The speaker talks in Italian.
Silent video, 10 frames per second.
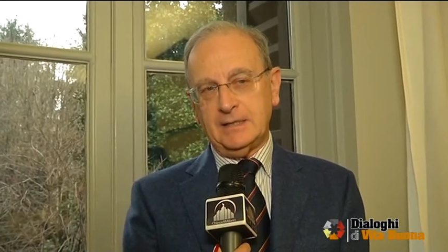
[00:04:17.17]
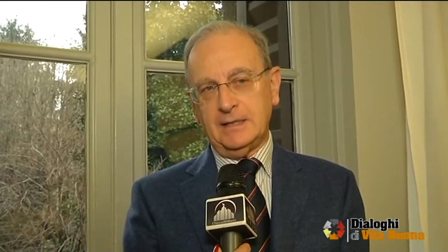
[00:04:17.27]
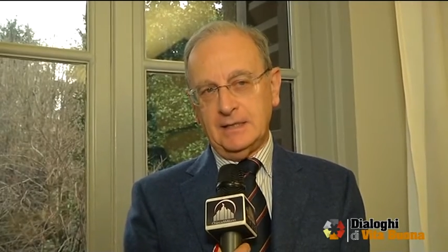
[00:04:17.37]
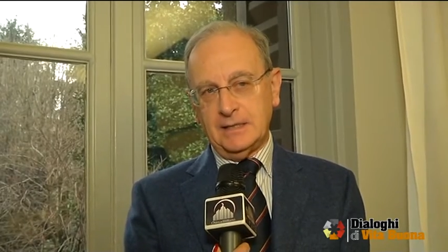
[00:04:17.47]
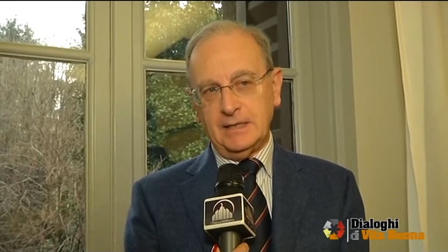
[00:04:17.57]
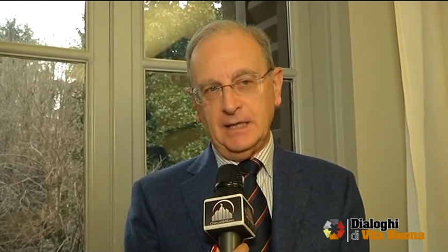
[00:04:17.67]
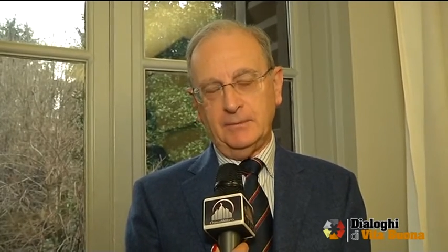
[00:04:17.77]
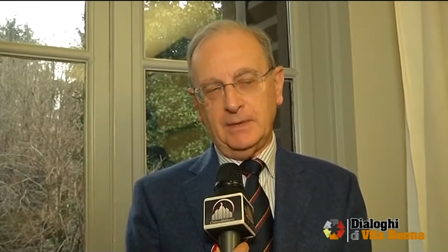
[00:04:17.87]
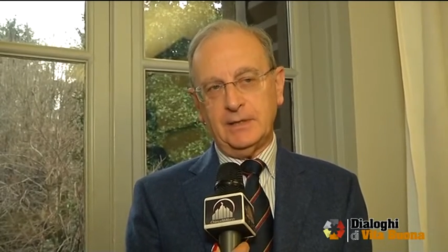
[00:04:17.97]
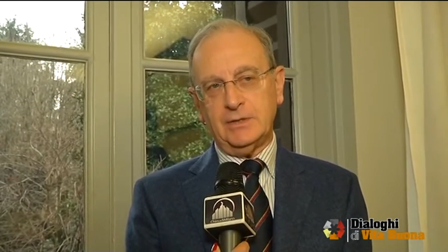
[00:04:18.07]

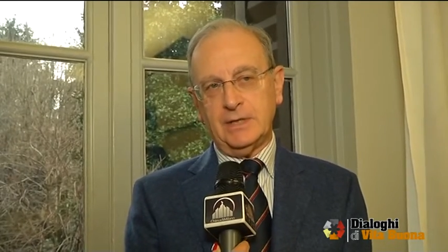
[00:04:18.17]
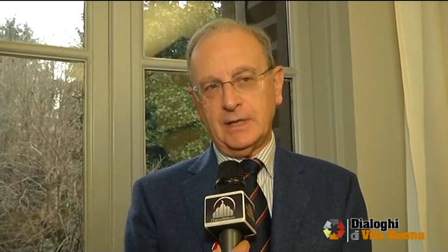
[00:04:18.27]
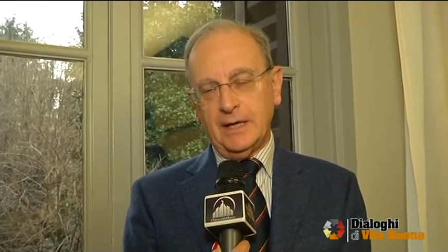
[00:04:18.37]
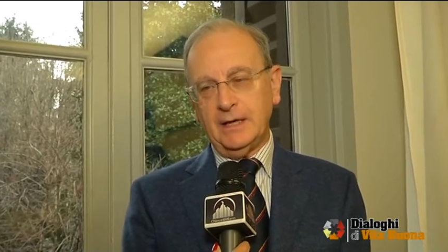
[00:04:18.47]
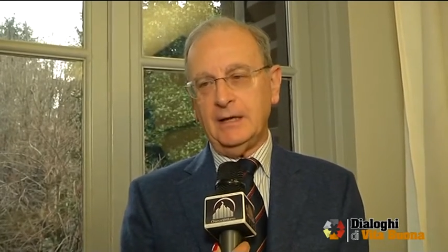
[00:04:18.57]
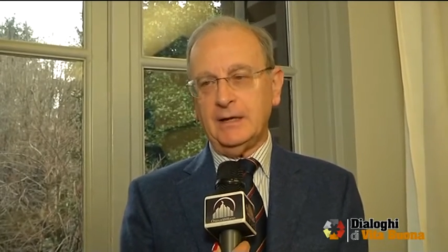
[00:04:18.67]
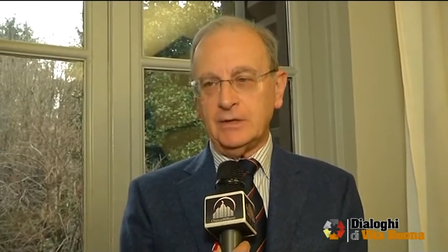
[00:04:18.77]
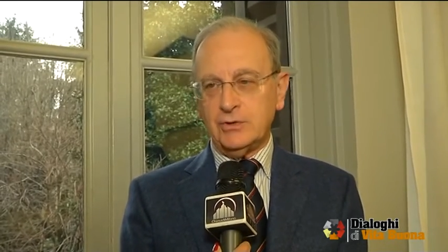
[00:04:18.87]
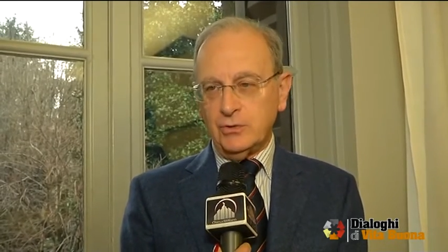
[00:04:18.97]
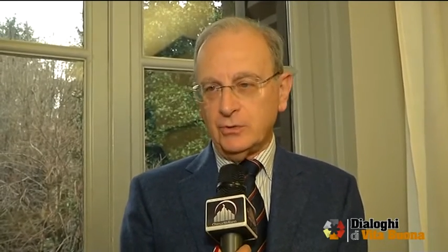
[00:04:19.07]
insieme, cercare le
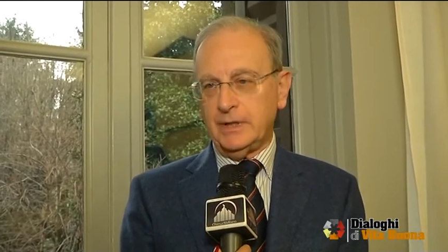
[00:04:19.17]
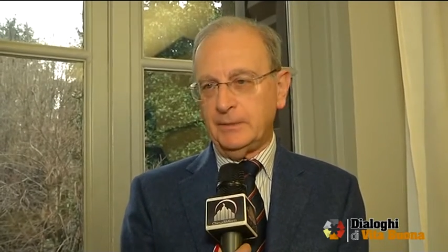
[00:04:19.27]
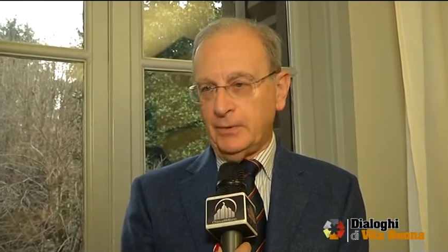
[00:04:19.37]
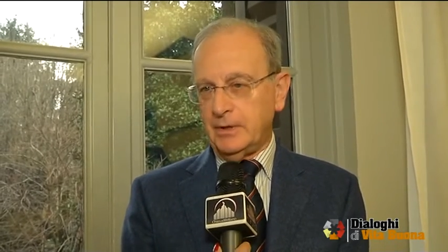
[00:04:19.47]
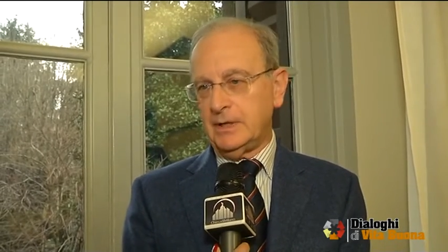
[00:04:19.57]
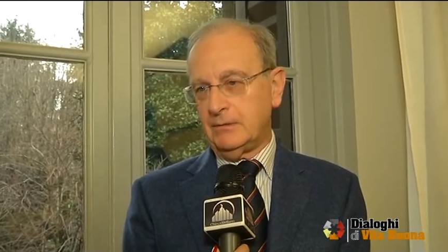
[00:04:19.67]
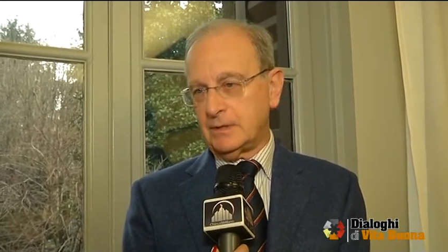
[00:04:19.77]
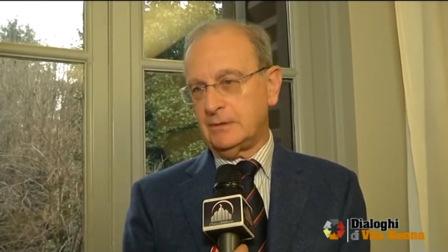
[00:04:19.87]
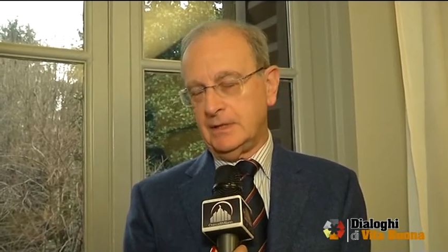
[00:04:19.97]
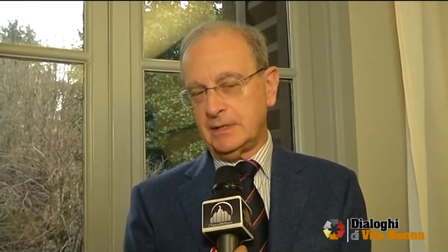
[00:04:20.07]
ragioni poi di
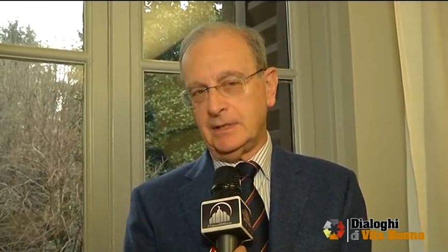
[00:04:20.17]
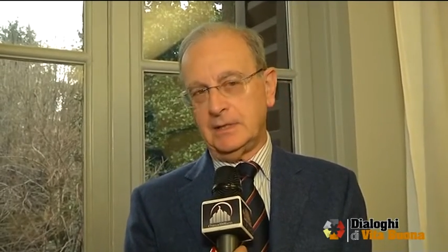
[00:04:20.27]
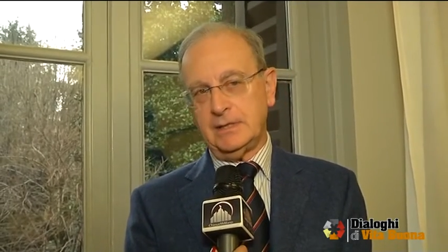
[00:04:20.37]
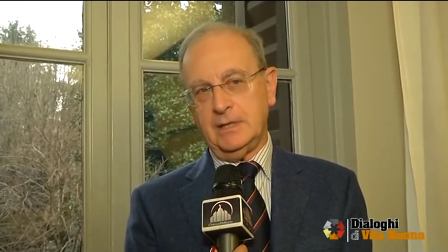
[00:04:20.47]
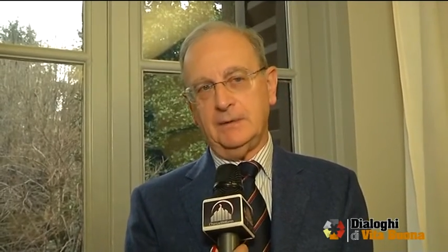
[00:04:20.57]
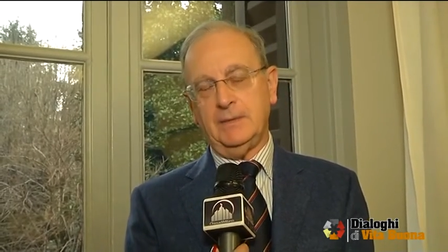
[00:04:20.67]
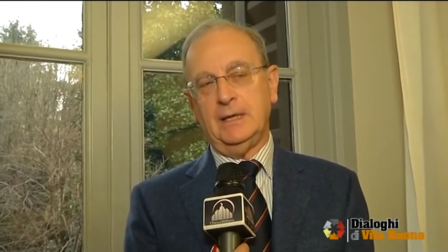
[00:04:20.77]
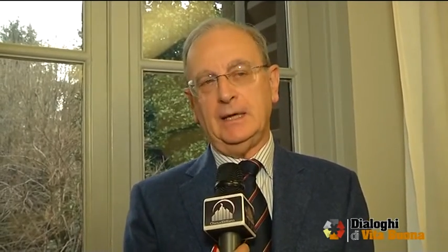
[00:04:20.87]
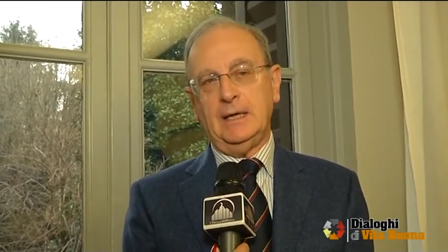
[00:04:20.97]
questo essere insieme,